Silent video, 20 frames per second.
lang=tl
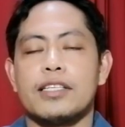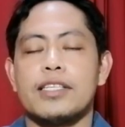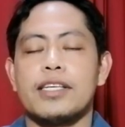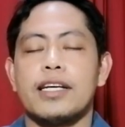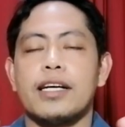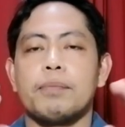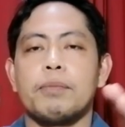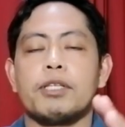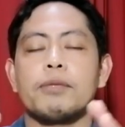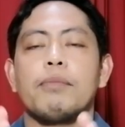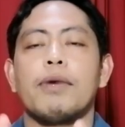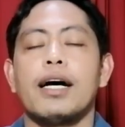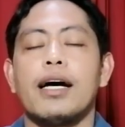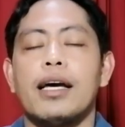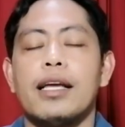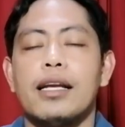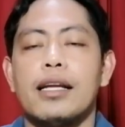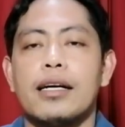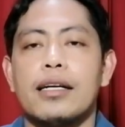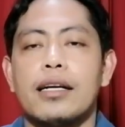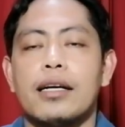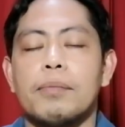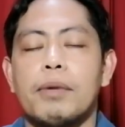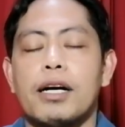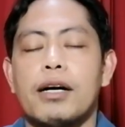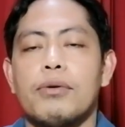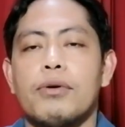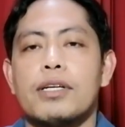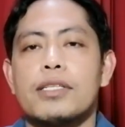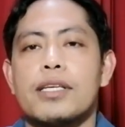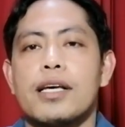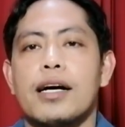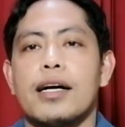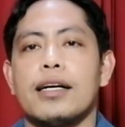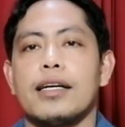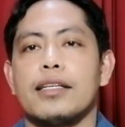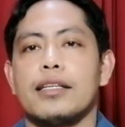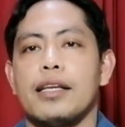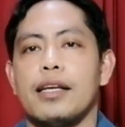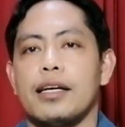kasi kapitbahay lang nagpagawa sa
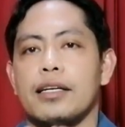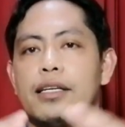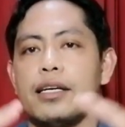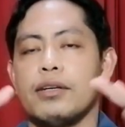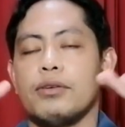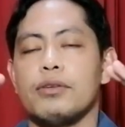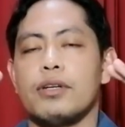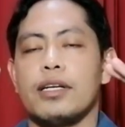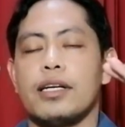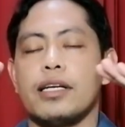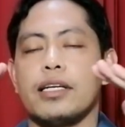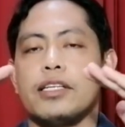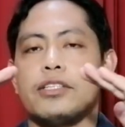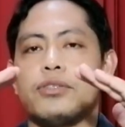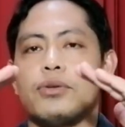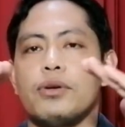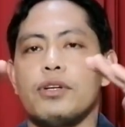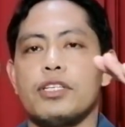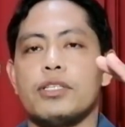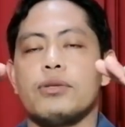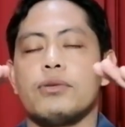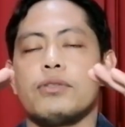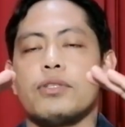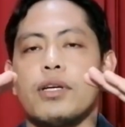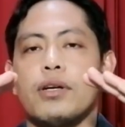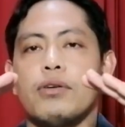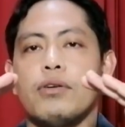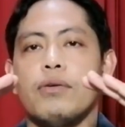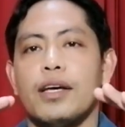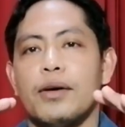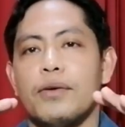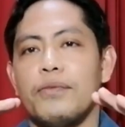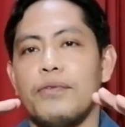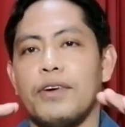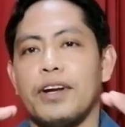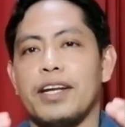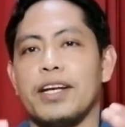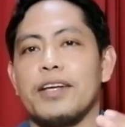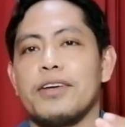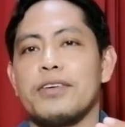akin, nilagyan ko na ng insulation sa loob.
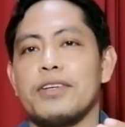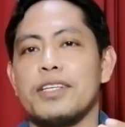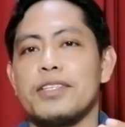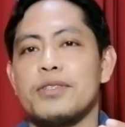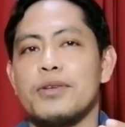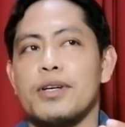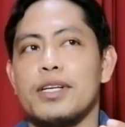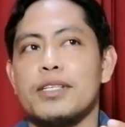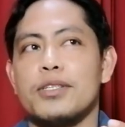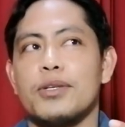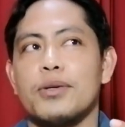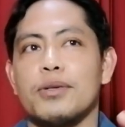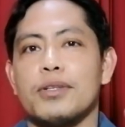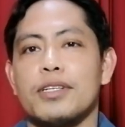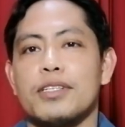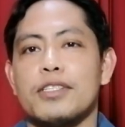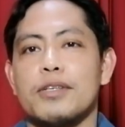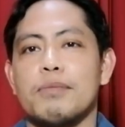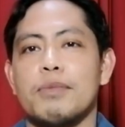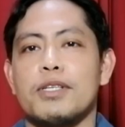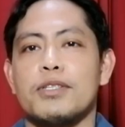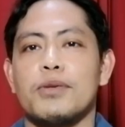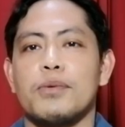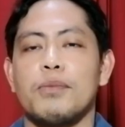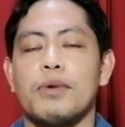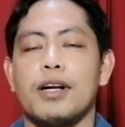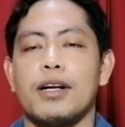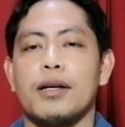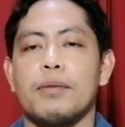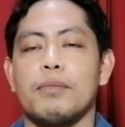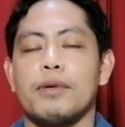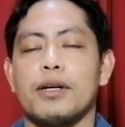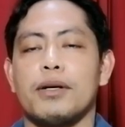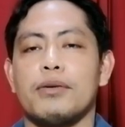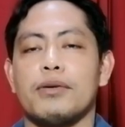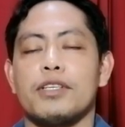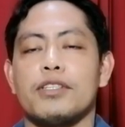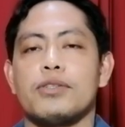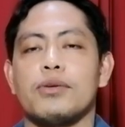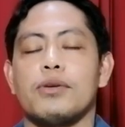Free na yung insulation kasi may sobra naman
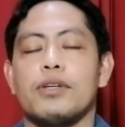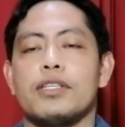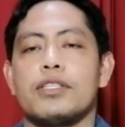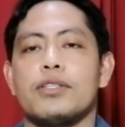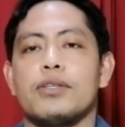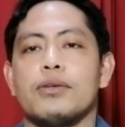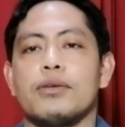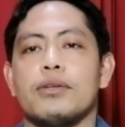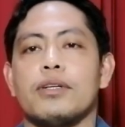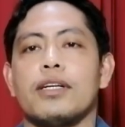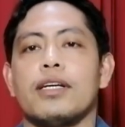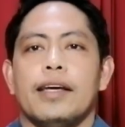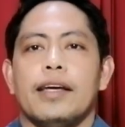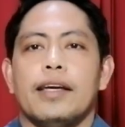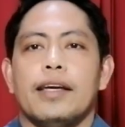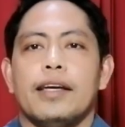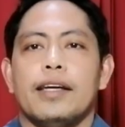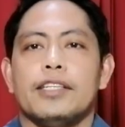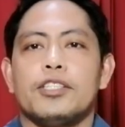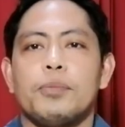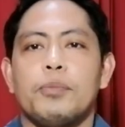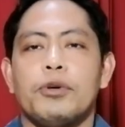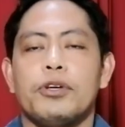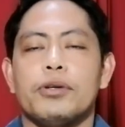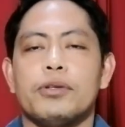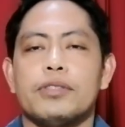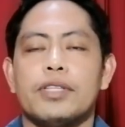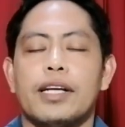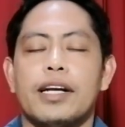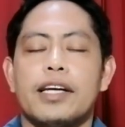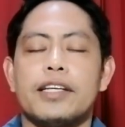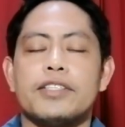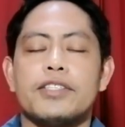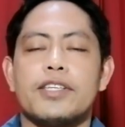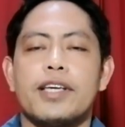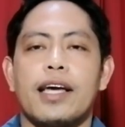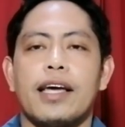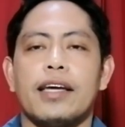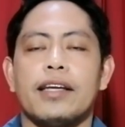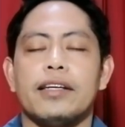akong insulation. Ito po yung the right
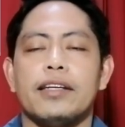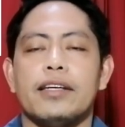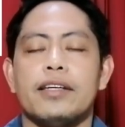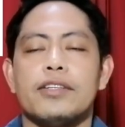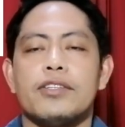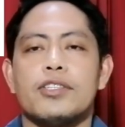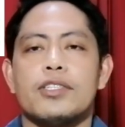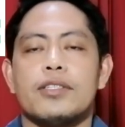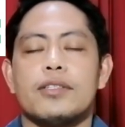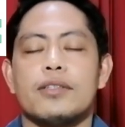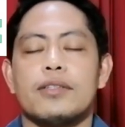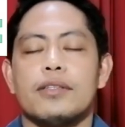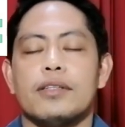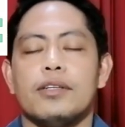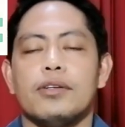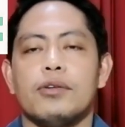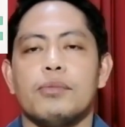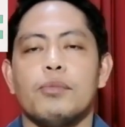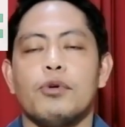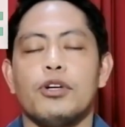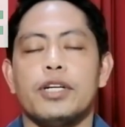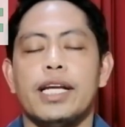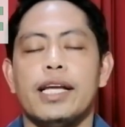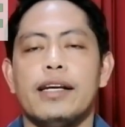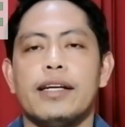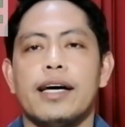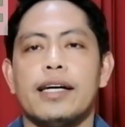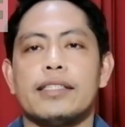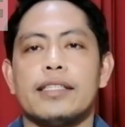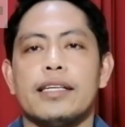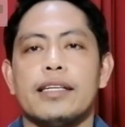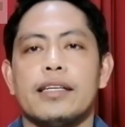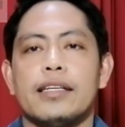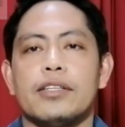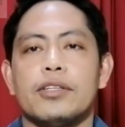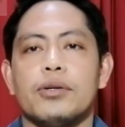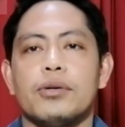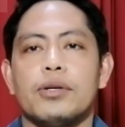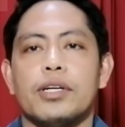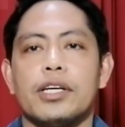side is yung model natin
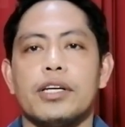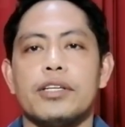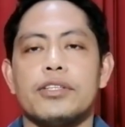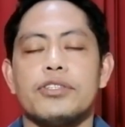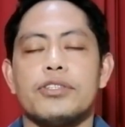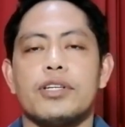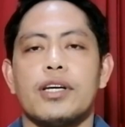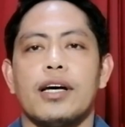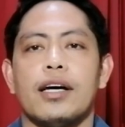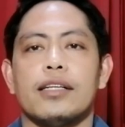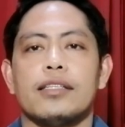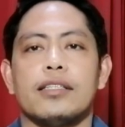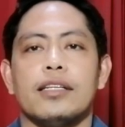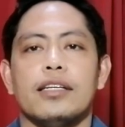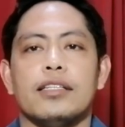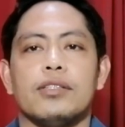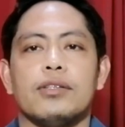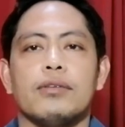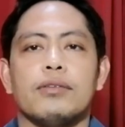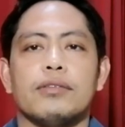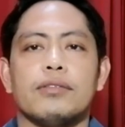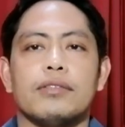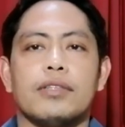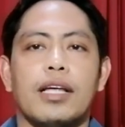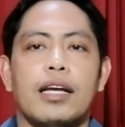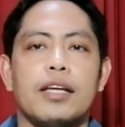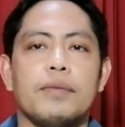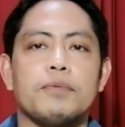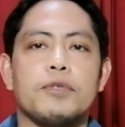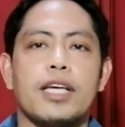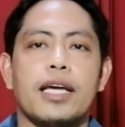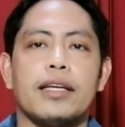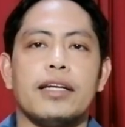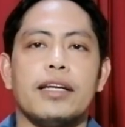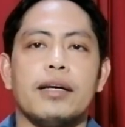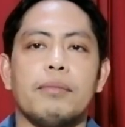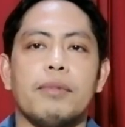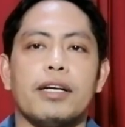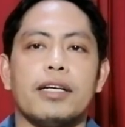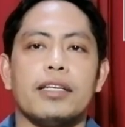ng dog cage at itong the left
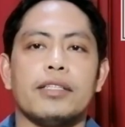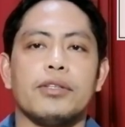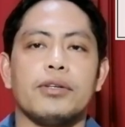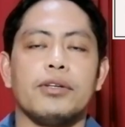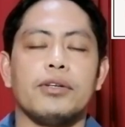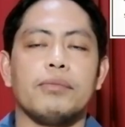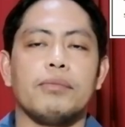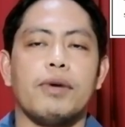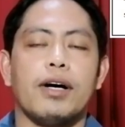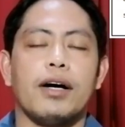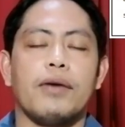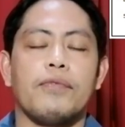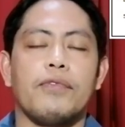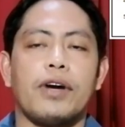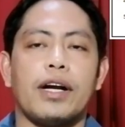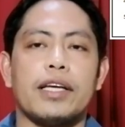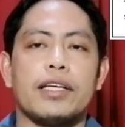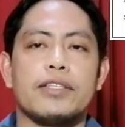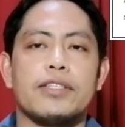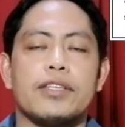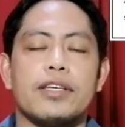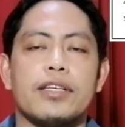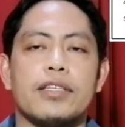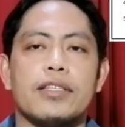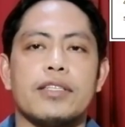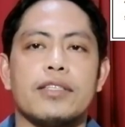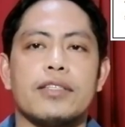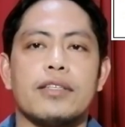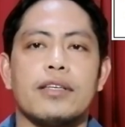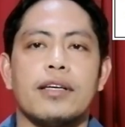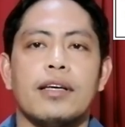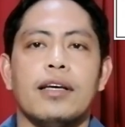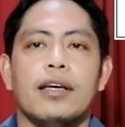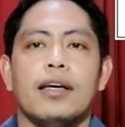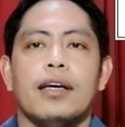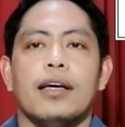side naman, ito yung mga prices.